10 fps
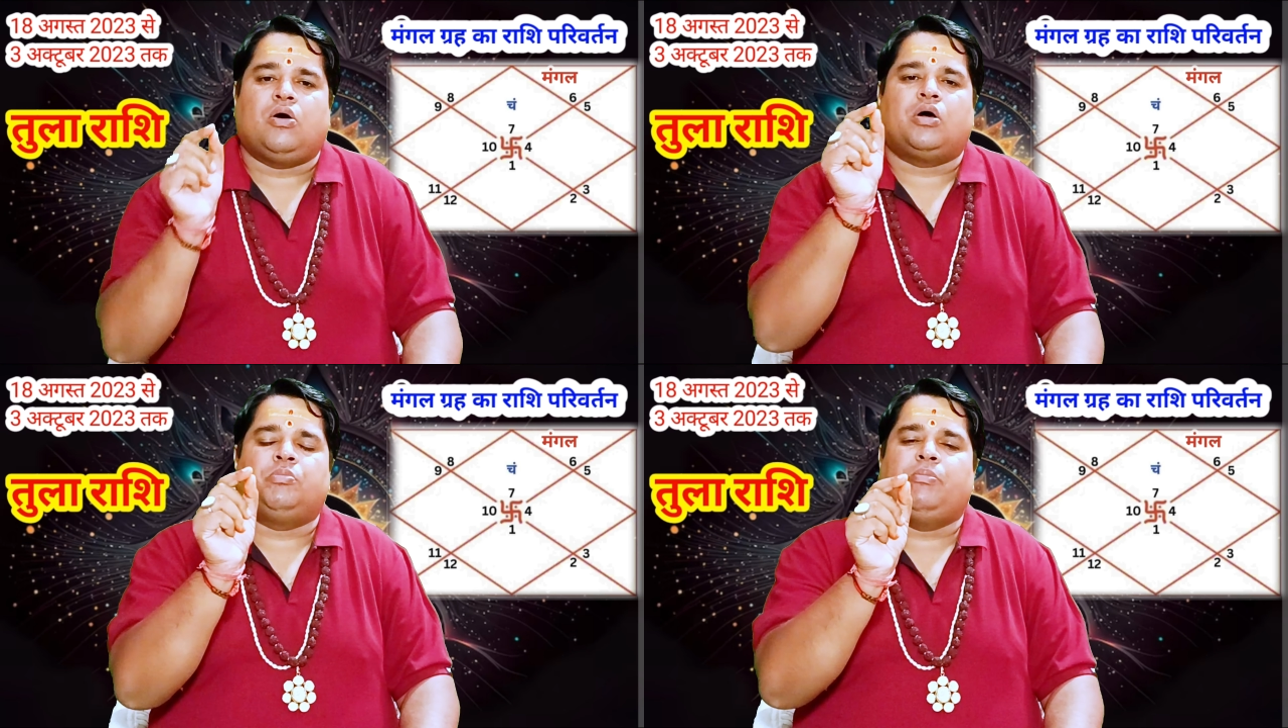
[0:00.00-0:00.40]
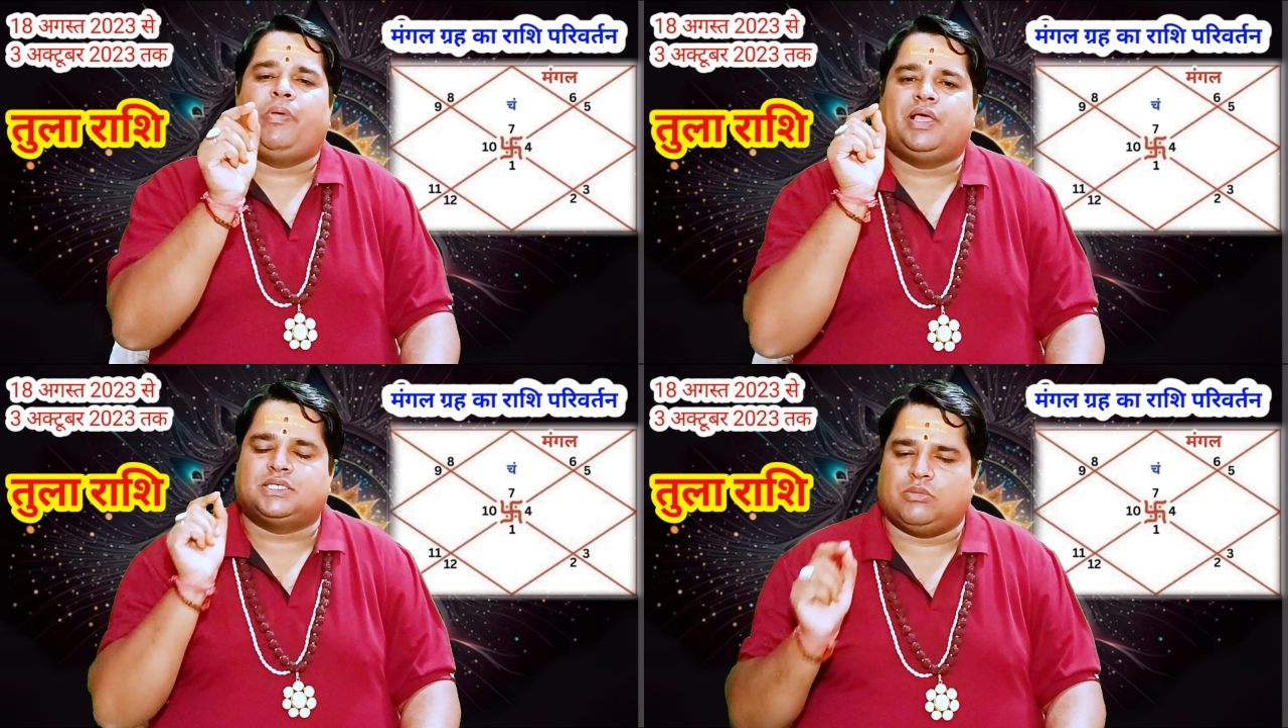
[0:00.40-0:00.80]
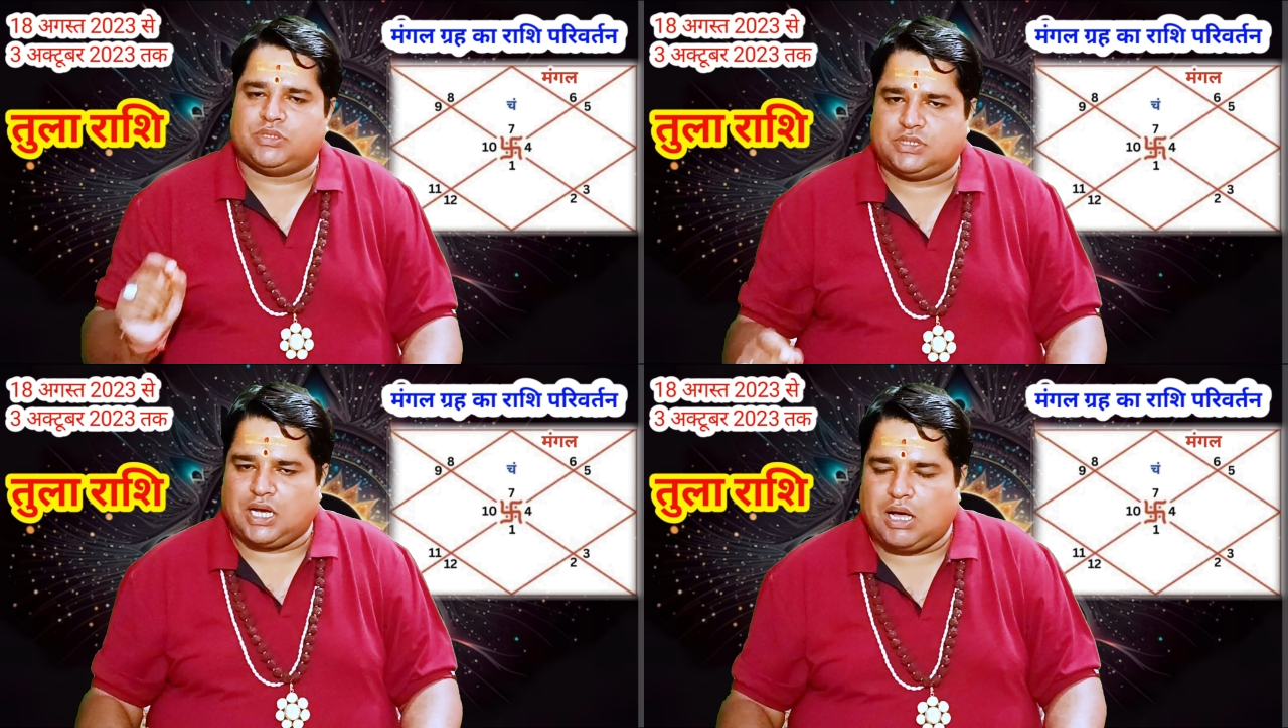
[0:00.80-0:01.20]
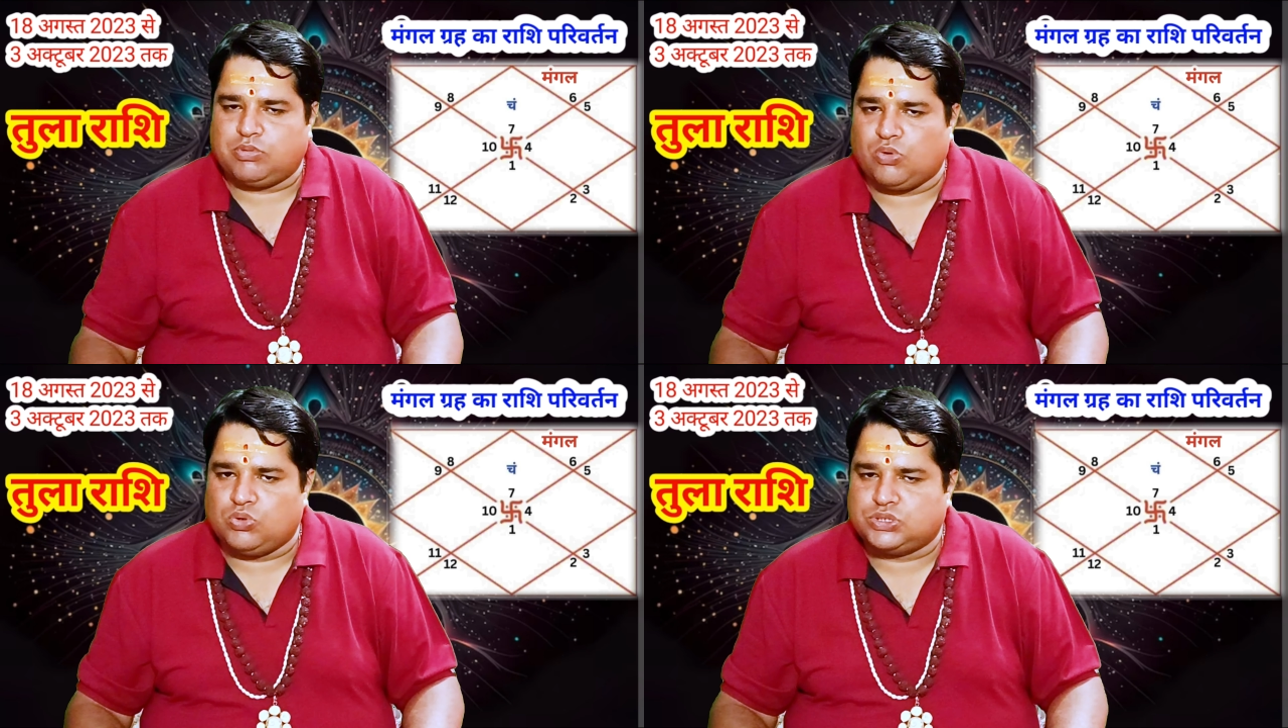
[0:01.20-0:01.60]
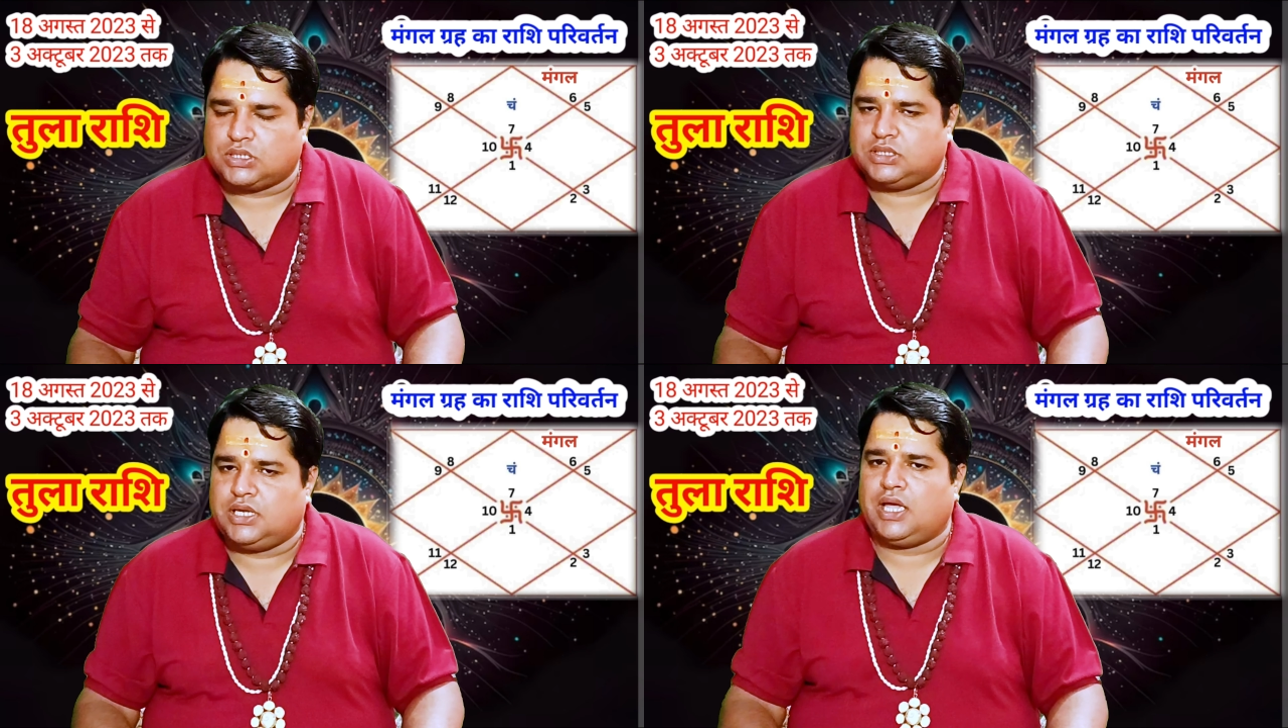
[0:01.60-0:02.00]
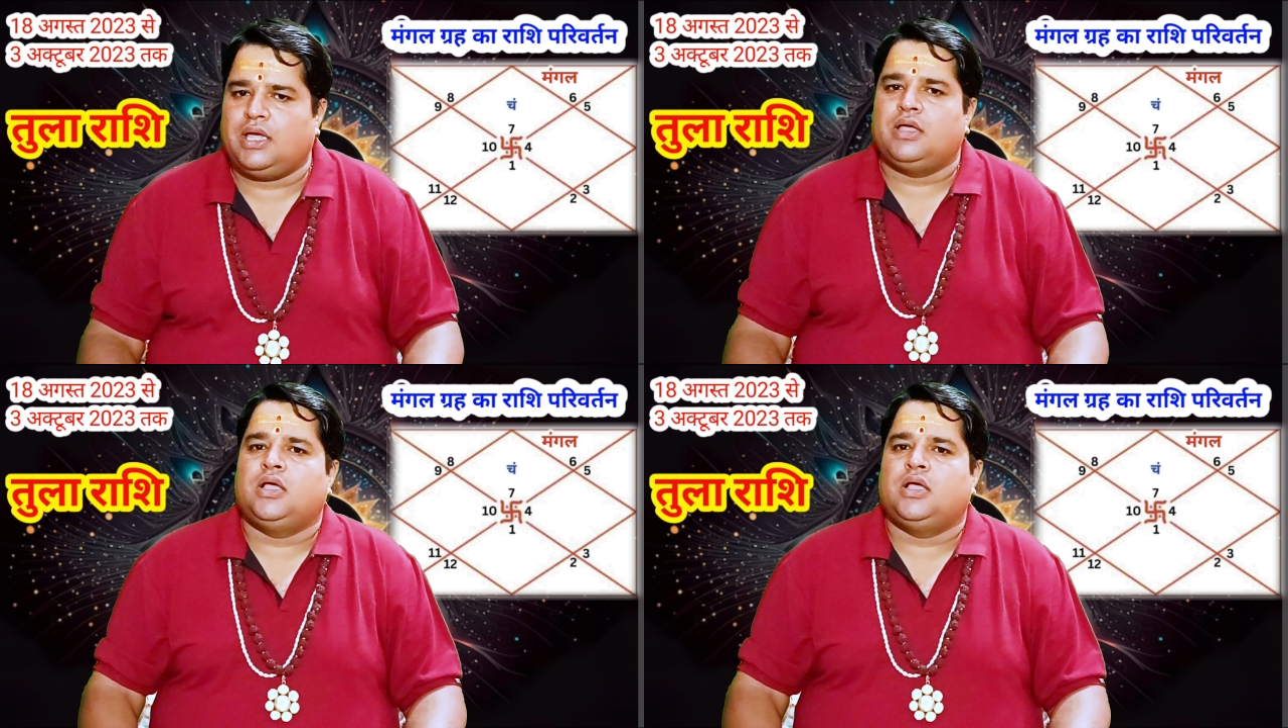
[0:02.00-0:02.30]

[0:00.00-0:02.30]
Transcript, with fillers: और बीपी की समस्या आपको हो सकती है